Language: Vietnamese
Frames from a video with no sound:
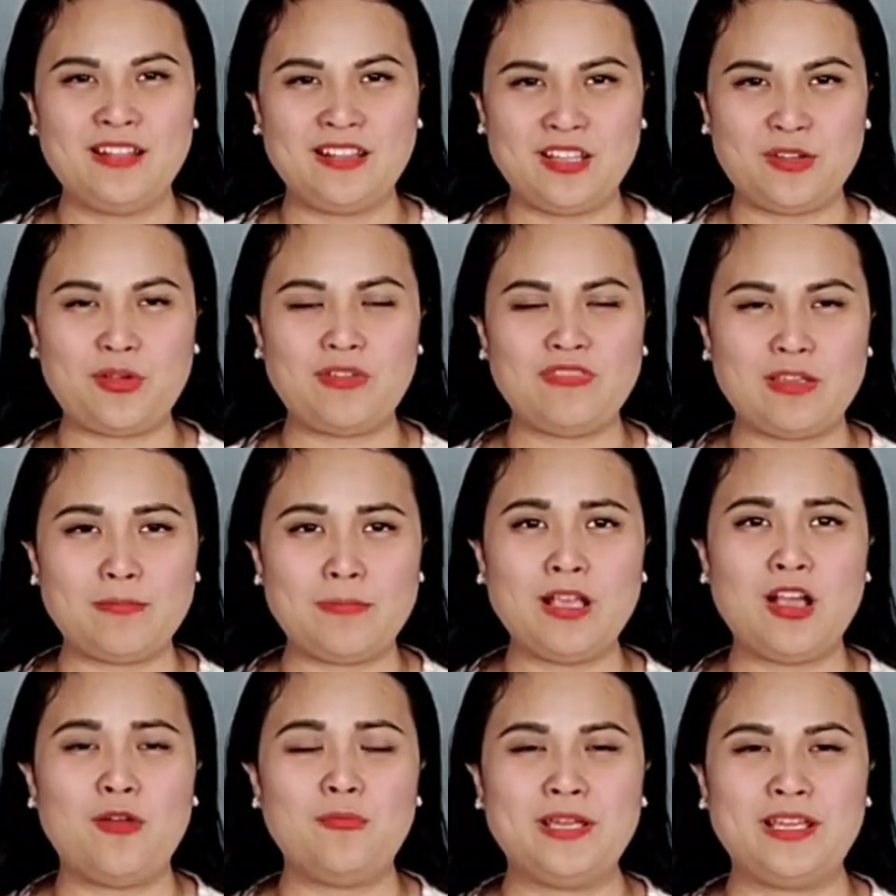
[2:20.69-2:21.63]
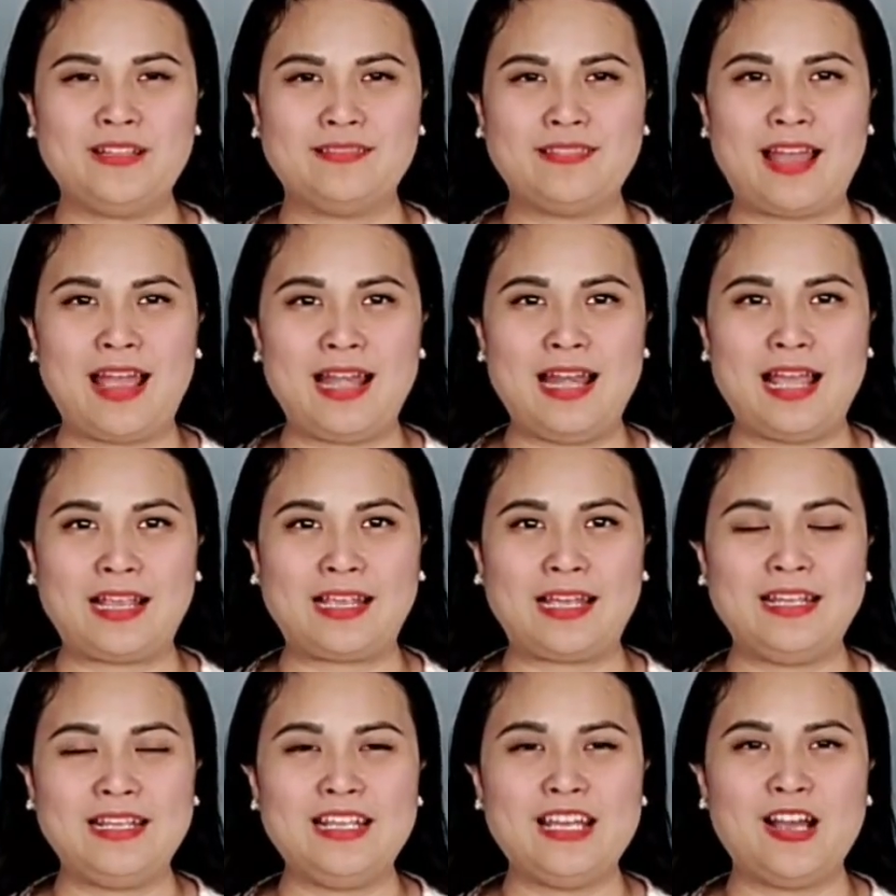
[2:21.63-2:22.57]
Thì quý vị biết không hiện tại là
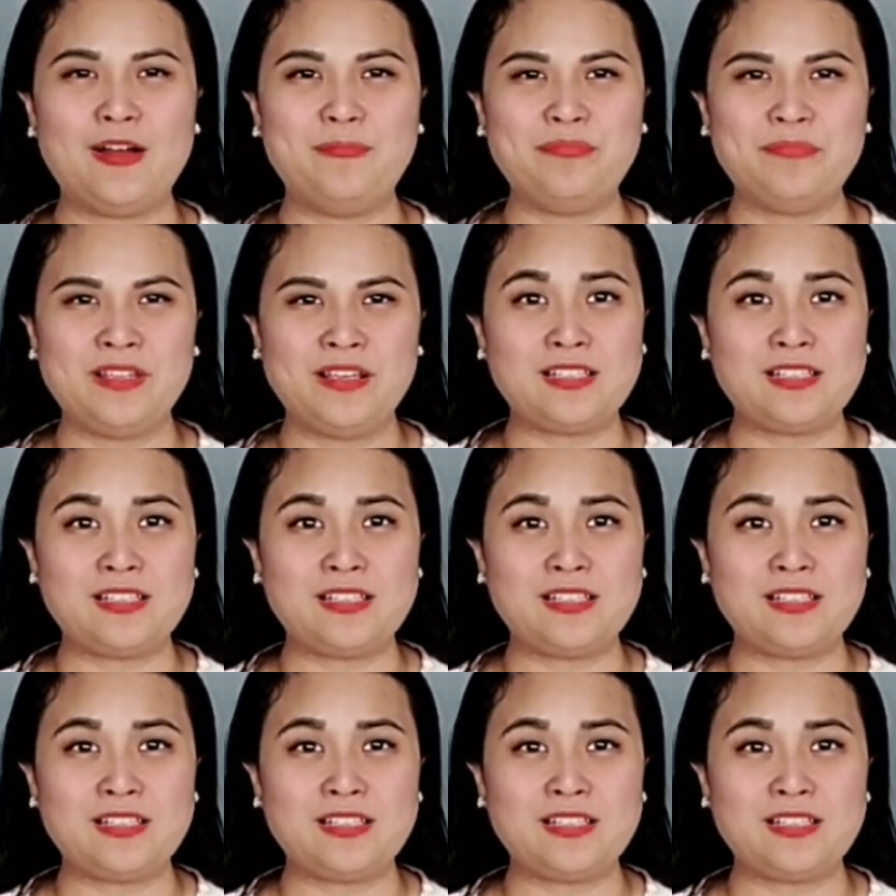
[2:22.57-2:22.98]
cái à,